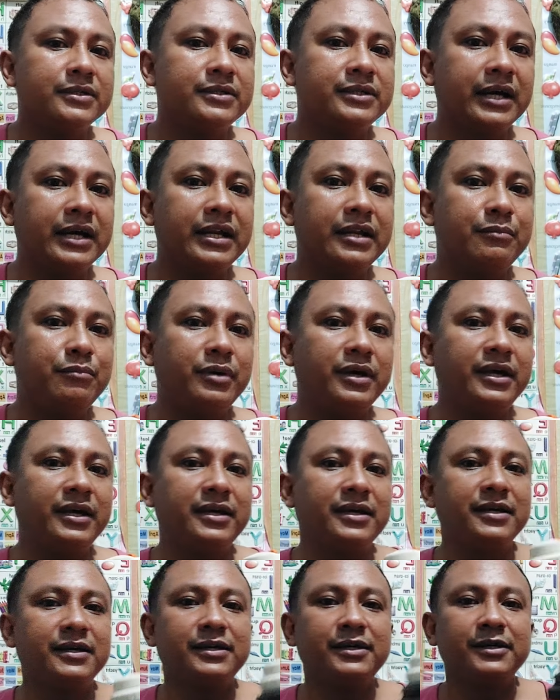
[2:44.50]
Jollibee
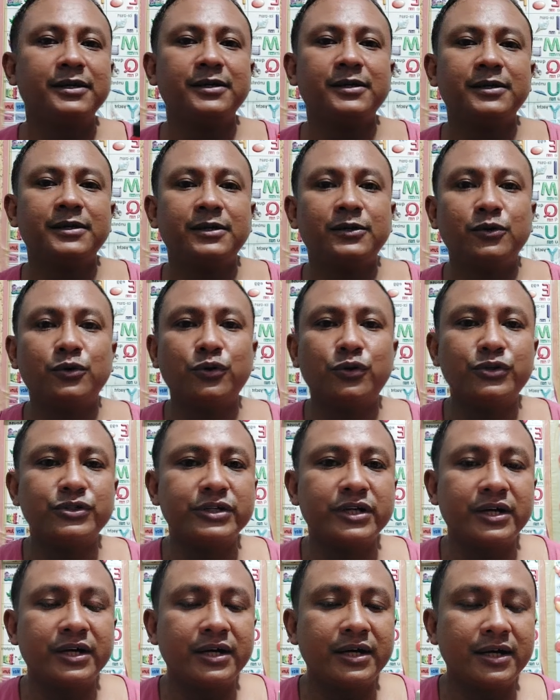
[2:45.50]
o
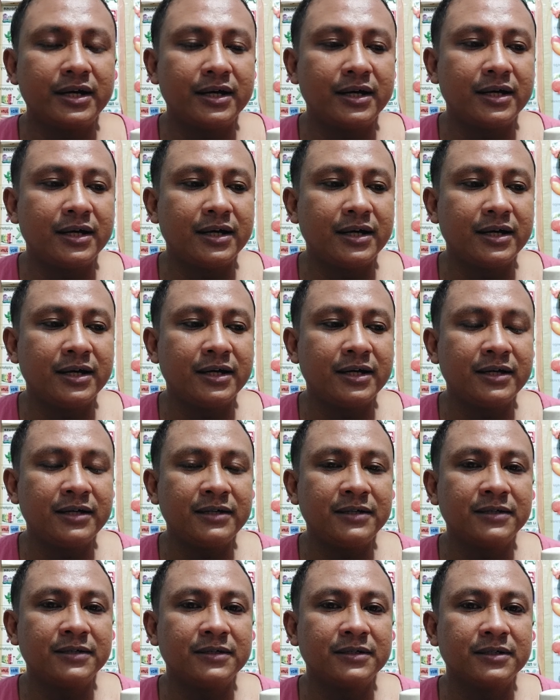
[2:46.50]
sa
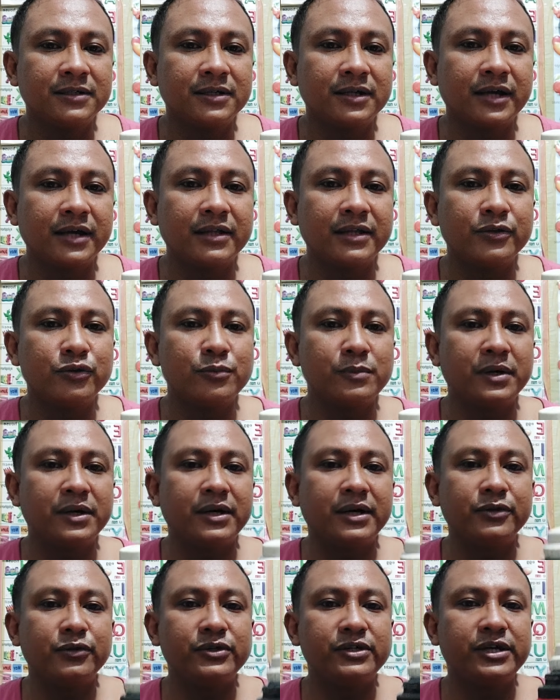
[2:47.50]
kahit anong mga
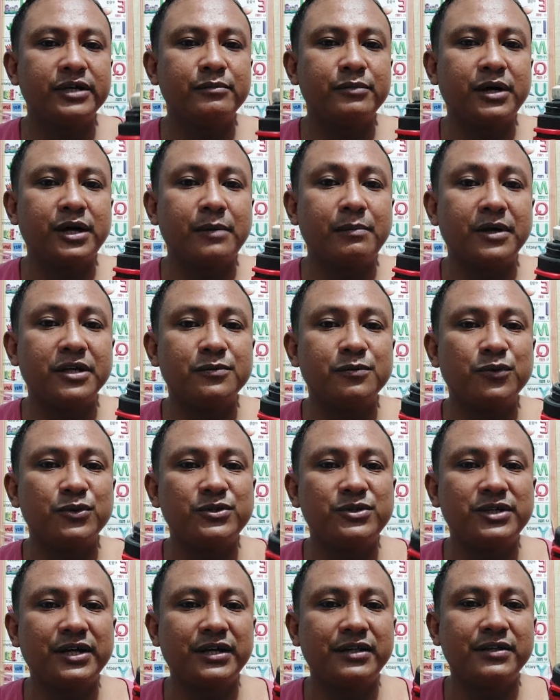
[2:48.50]
ano dyan, mga fast food
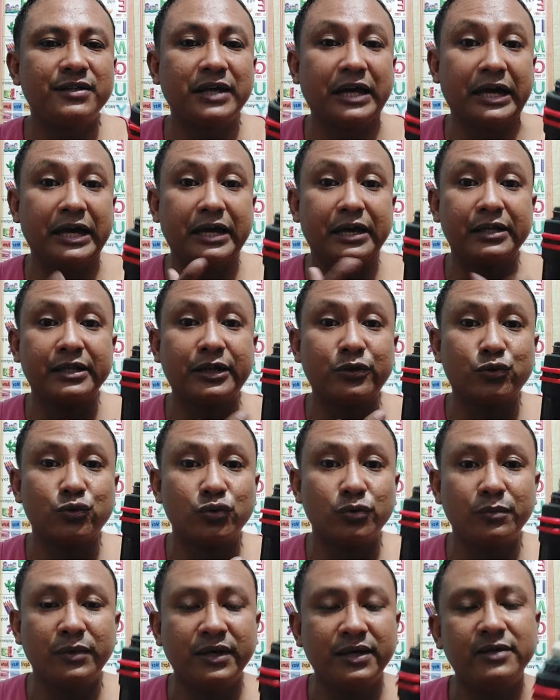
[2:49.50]
chain. Hingi ka ng
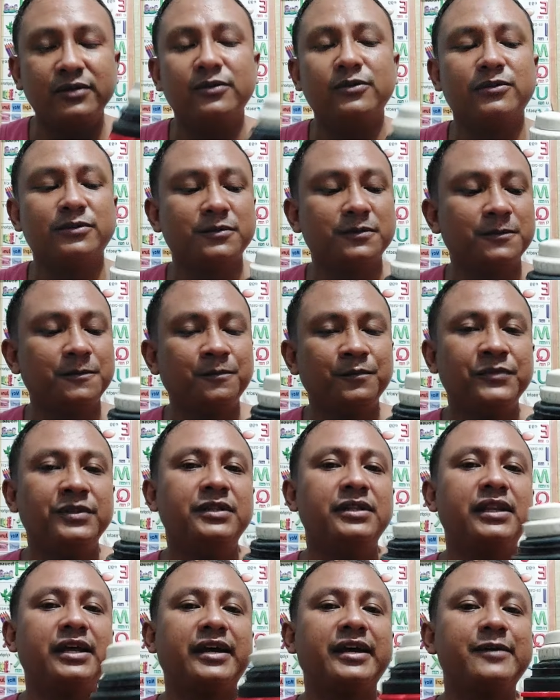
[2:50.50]
tubig. O, oh,
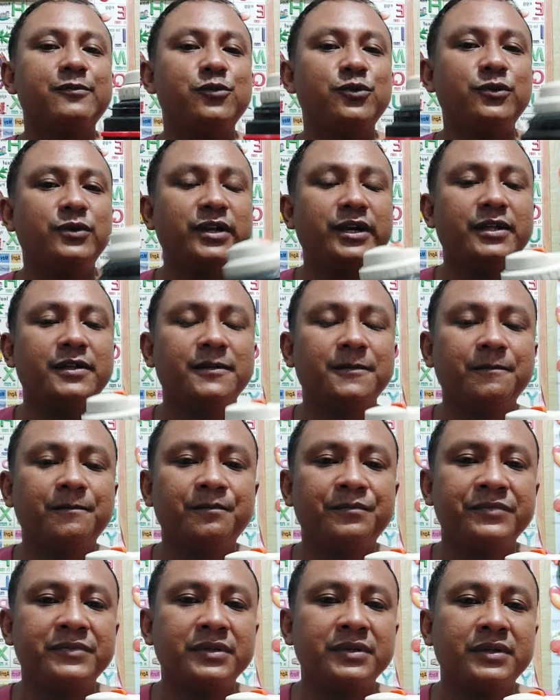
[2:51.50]
lagyan mo ulit.
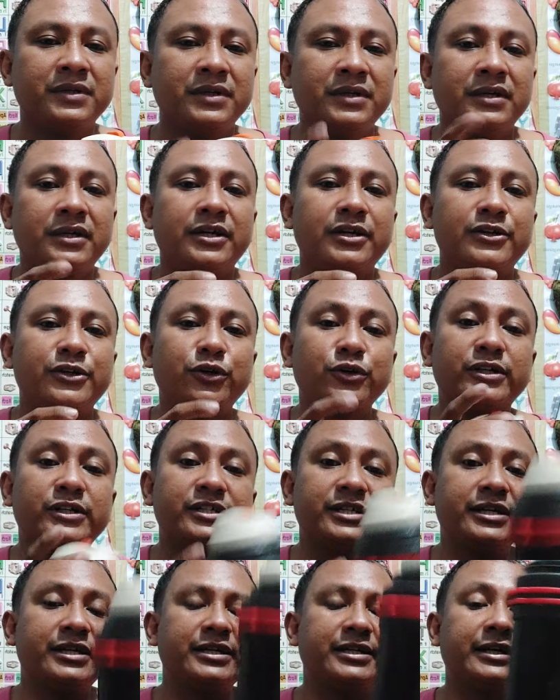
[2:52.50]
Yun
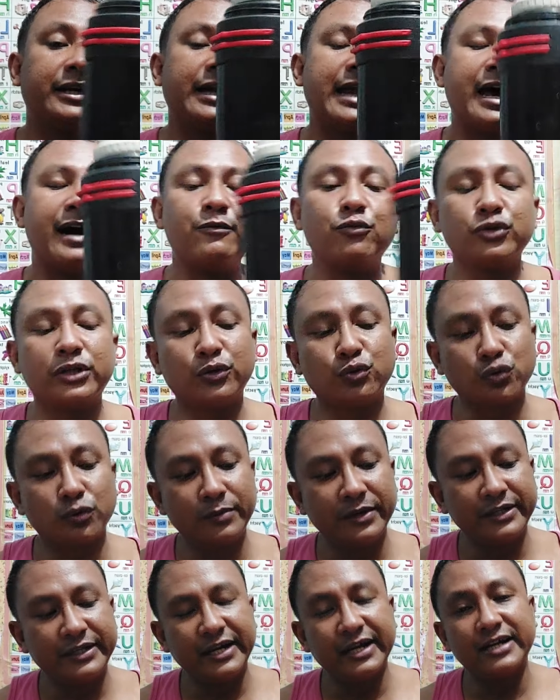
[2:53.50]
kasi eh, kailangan mo ng
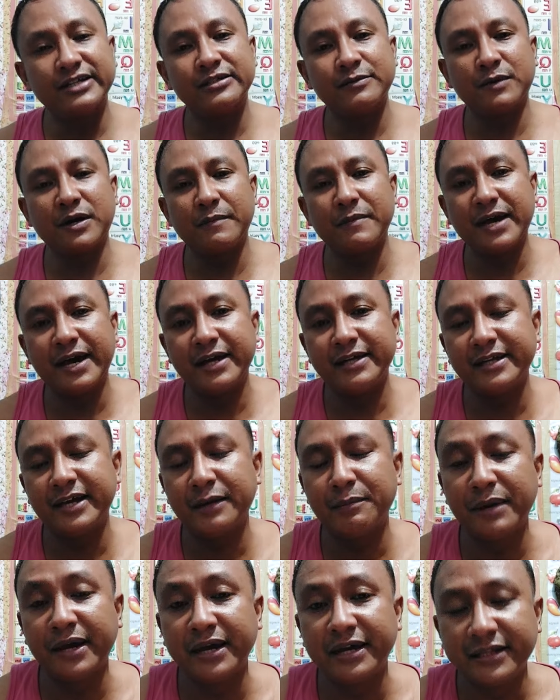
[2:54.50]
tubig talaga sa mga biyahe
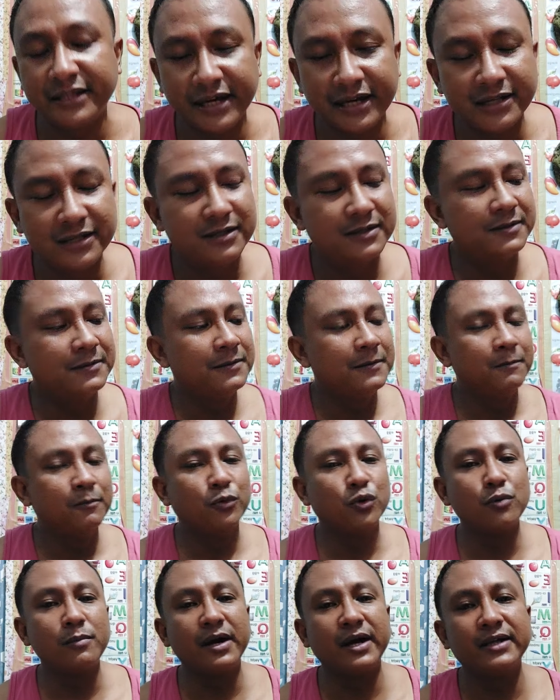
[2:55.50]
dahil mainit.
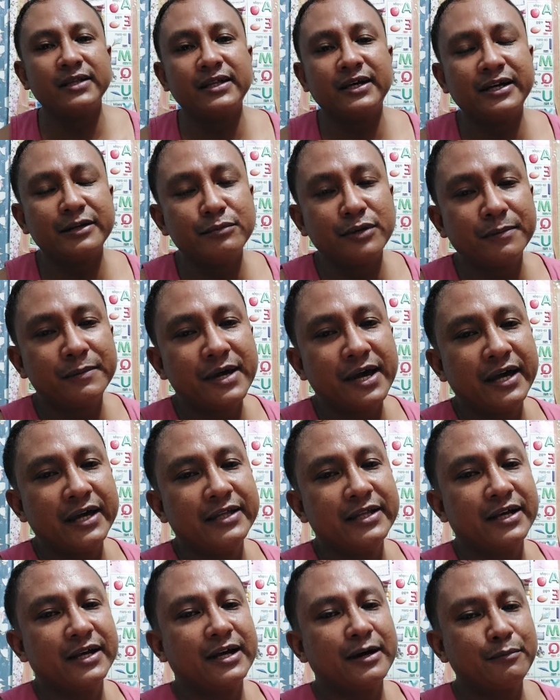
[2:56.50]
Pero maganda rin magbiyahe
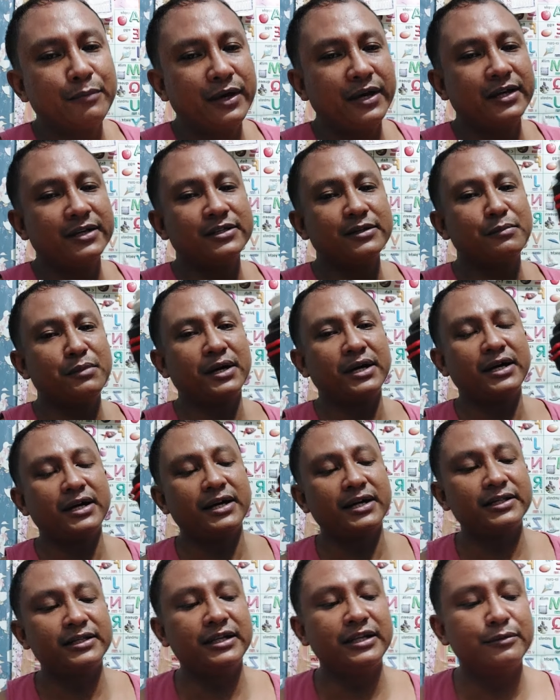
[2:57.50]
ng gabi sa
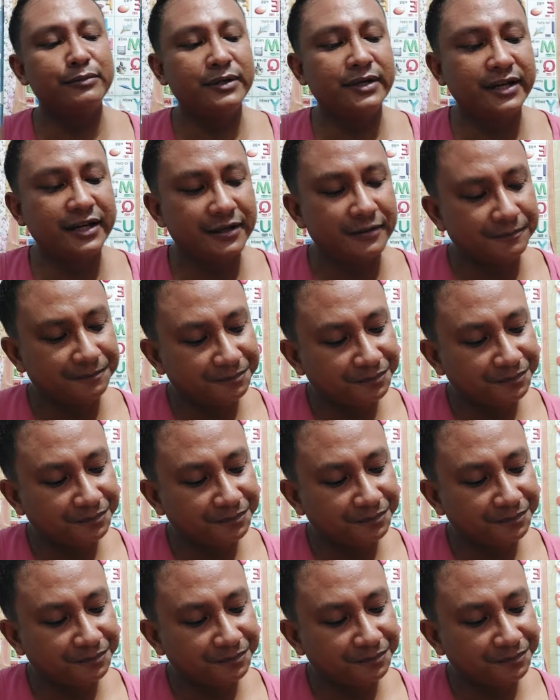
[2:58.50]
mga delivery.